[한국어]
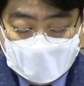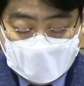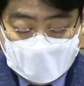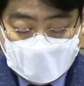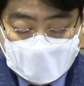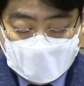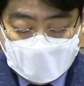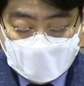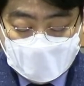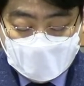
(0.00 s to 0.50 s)

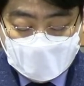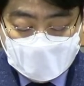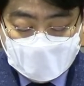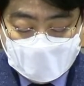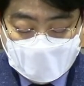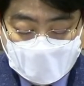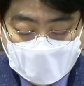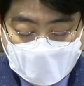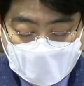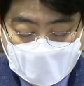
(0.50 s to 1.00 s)

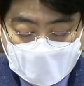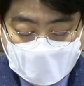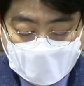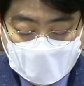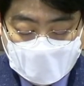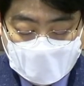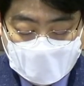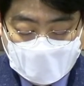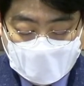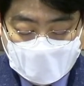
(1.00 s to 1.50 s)
저리로서
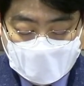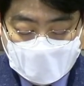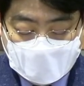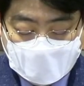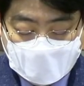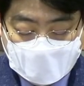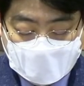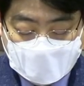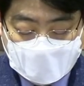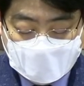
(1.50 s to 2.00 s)
산자와
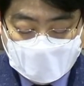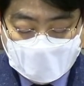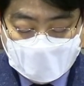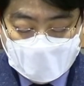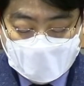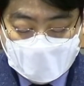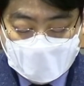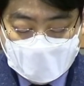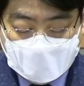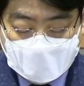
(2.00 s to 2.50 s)
죽은
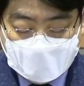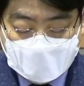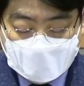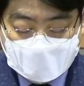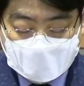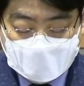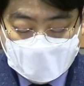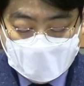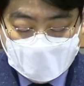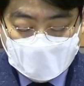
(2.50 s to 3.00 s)
자를
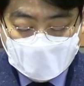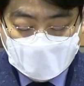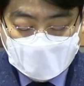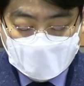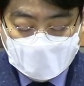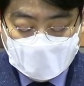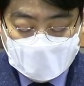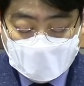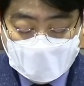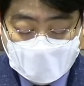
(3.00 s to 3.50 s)
심판하러
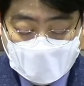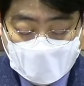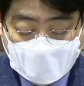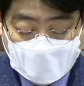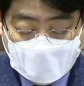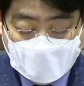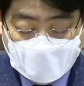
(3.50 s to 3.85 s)
오시리라.